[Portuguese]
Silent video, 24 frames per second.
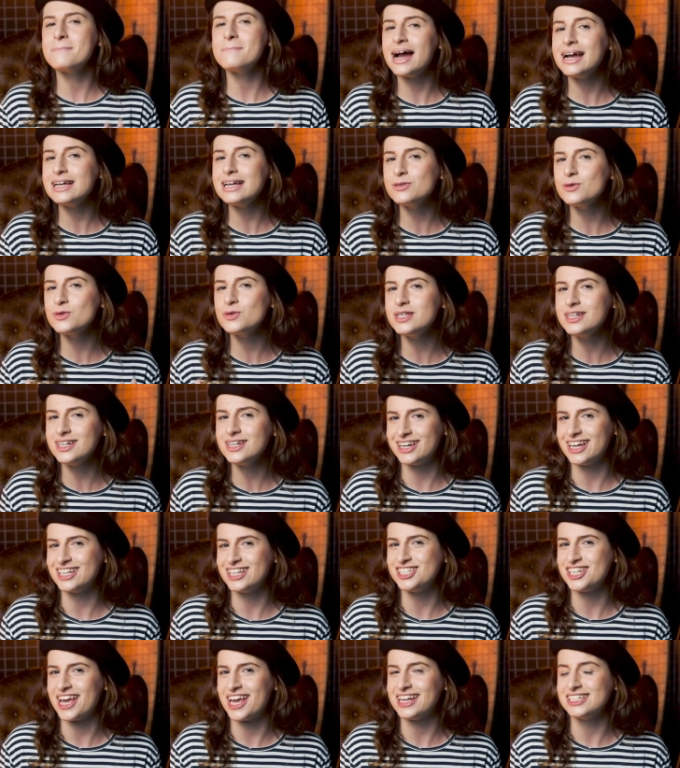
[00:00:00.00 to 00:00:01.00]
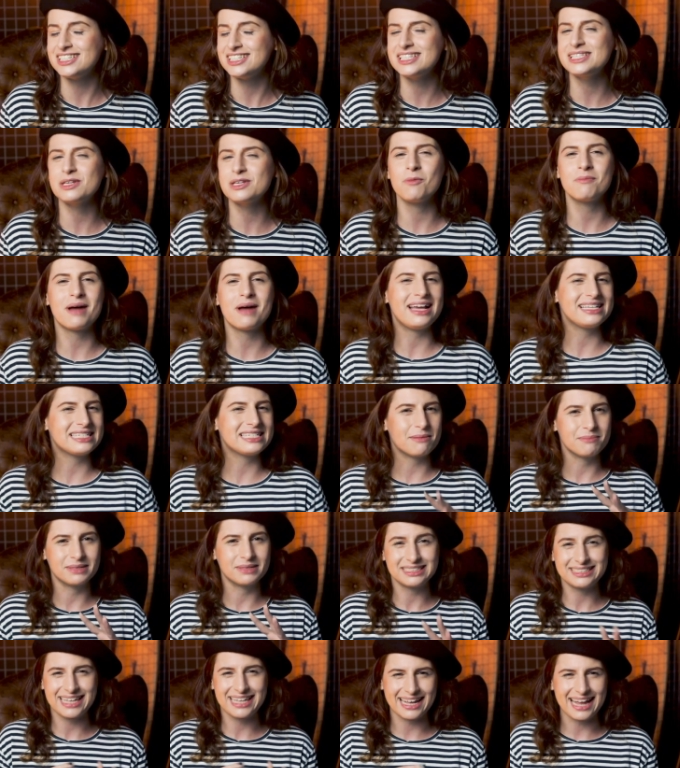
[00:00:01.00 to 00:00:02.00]
mas os ingredientes são mais
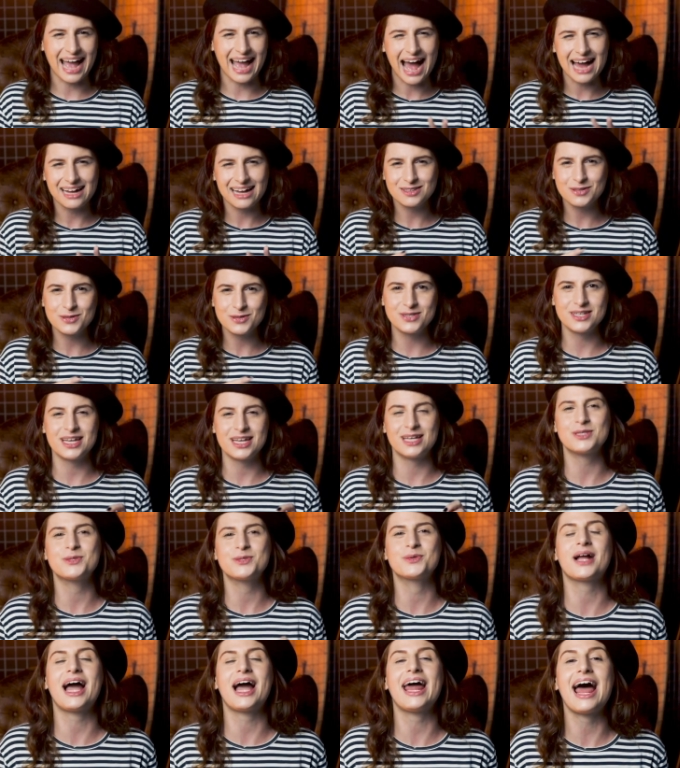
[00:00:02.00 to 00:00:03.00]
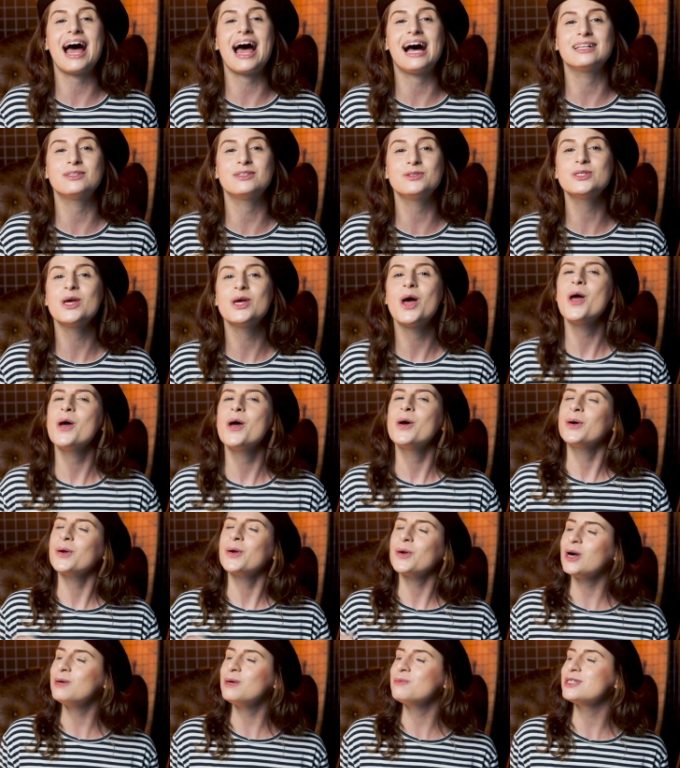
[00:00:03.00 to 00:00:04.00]
amanteigados e açucarados,
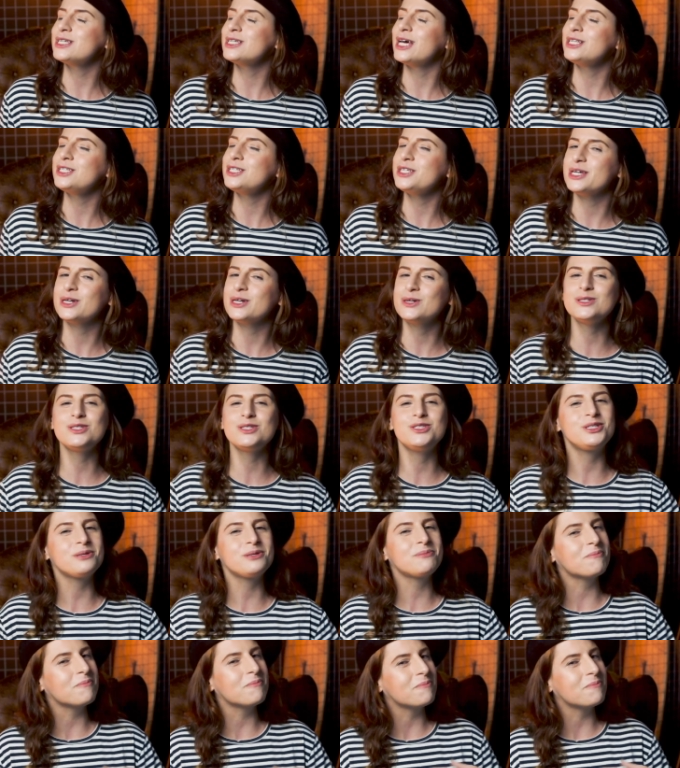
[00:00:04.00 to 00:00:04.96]
como os artigos de